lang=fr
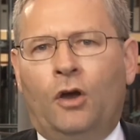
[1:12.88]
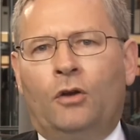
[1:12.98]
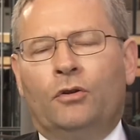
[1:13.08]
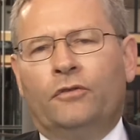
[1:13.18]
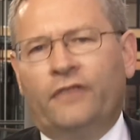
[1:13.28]

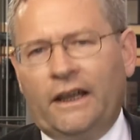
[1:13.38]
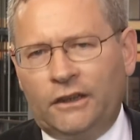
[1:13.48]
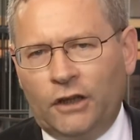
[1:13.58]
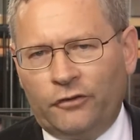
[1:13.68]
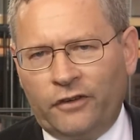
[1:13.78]
Le
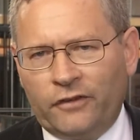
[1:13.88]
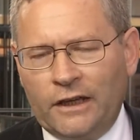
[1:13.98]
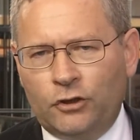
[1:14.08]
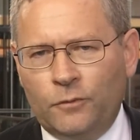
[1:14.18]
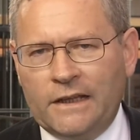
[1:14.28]
29
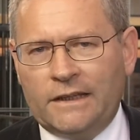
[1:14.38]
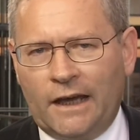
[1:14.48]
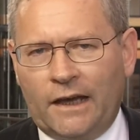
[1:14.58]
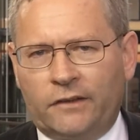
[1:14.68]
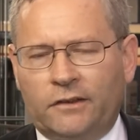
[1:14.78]
avril
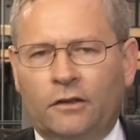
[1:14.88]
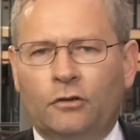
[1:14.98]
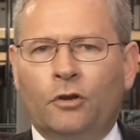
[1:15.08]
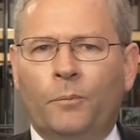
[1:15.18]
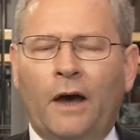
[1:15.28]
2015,
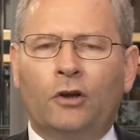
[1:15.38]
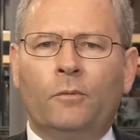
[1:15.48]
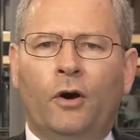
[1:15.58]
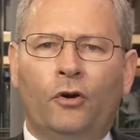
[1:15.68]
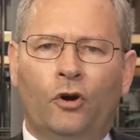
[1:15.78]
le
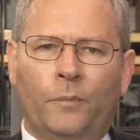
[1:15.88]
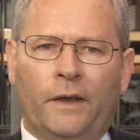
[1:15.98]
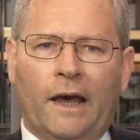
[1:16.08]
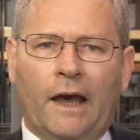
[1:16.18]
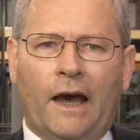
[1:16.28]
Parlement
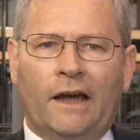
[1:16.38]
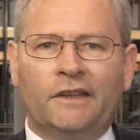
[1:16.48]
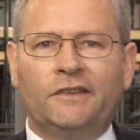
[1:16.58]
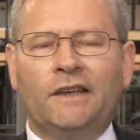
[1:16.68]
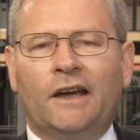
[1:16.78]
européen a
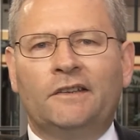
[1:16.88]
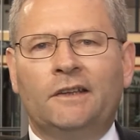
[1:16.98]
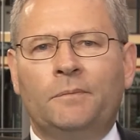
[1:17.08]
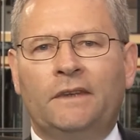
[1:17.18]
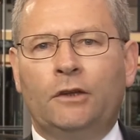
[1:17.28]
ainsi
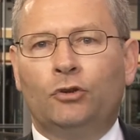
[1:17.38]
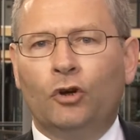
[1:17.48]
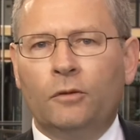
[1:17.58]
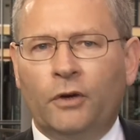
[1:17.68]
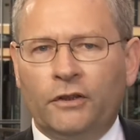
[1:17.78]
accepté
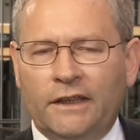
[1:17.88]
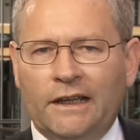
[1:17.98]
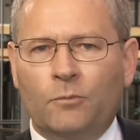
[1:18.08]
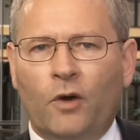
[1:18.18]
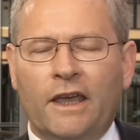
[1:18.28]
d'augmenter
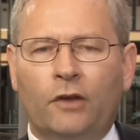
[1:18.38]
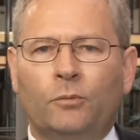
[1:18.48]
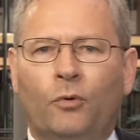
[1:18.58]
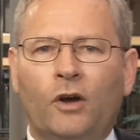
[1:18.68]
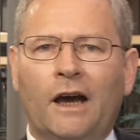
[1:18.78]
les moyens du
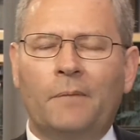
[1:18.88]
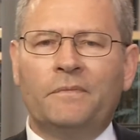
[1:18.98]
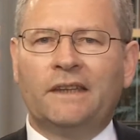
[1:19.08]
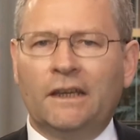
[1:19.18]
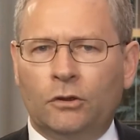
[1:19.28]

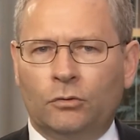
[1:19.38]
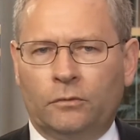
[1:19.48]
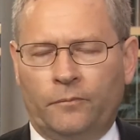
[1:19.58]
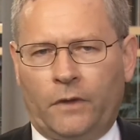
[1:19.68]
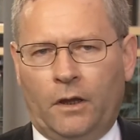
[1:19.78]
programme Triton.
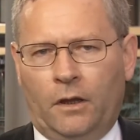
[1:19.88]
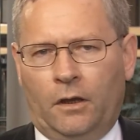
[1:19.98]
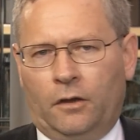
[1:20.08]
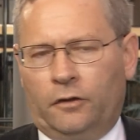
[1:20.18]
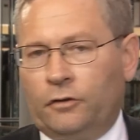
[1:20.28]

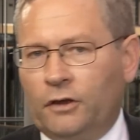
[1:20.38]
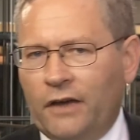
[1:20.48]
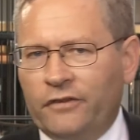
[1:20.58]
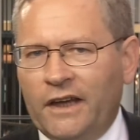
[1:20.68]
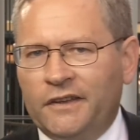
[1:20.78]

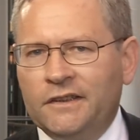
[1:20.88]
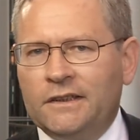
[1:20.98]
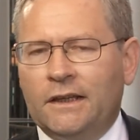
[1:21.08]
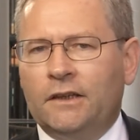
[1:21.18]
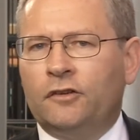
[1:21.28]
Cela va
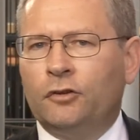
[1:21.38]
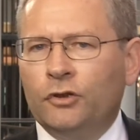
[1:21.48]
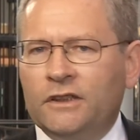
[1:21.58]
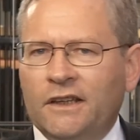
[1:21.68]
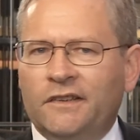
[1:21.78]
inciter
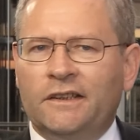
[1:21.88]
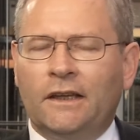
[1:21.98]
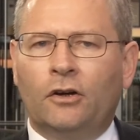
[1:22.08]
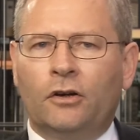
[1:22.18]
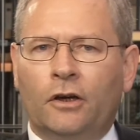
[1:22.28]
ceux qui
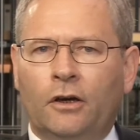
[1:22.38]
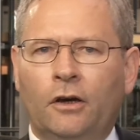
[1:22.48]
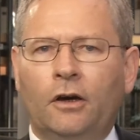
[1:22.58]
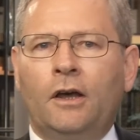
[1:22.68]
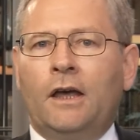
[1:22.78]
hésitaient
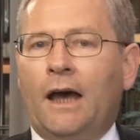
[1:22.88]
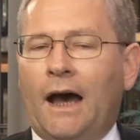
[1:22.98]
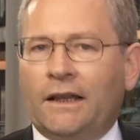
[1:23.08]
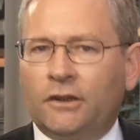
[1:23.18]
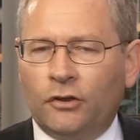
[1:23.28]
encore
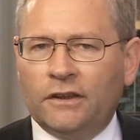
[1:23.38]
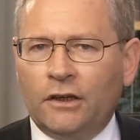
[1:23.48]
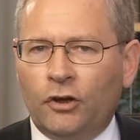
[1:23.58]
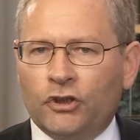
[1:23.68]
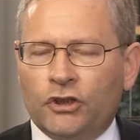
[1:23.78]
à
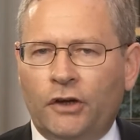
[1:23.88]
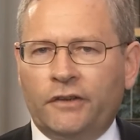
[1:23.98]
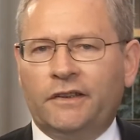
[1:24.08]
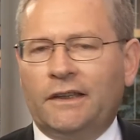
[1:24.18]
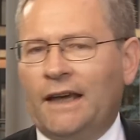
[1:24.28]
tenter leur
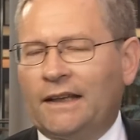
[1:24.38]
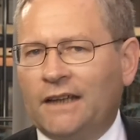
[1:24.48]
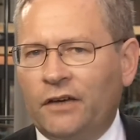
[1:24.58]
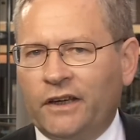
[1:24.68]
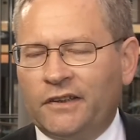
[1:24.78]
chance et à
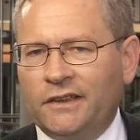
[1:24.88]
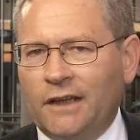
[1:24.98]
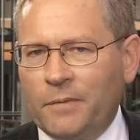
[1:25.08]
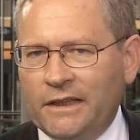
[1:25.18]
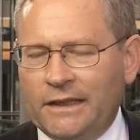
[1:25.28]
traverser
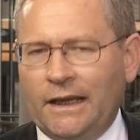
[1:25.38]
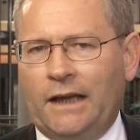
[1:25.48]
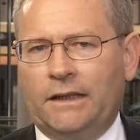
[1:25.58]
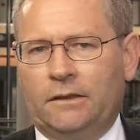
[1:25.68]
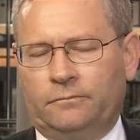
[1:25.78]
la
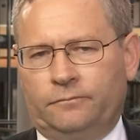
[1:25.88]
Méditerranée.